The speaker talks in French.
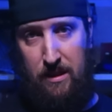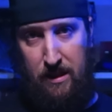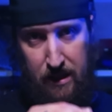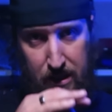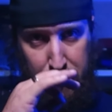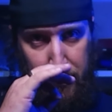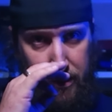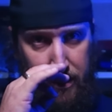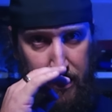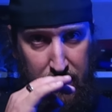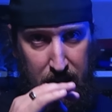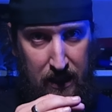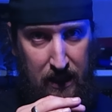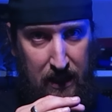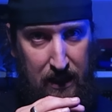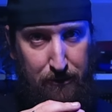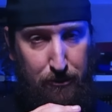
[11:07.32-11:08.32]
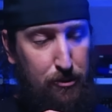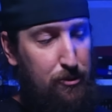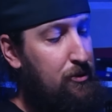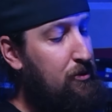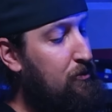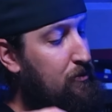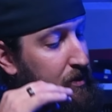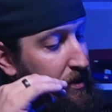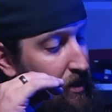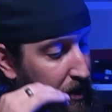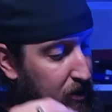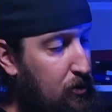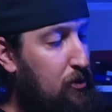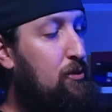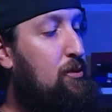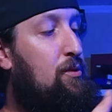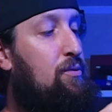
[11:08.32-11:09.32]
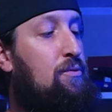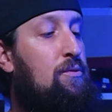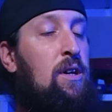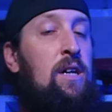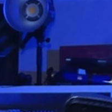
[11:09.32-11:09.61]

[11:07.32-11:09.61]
c'est une révolution, c'est un truc de fou.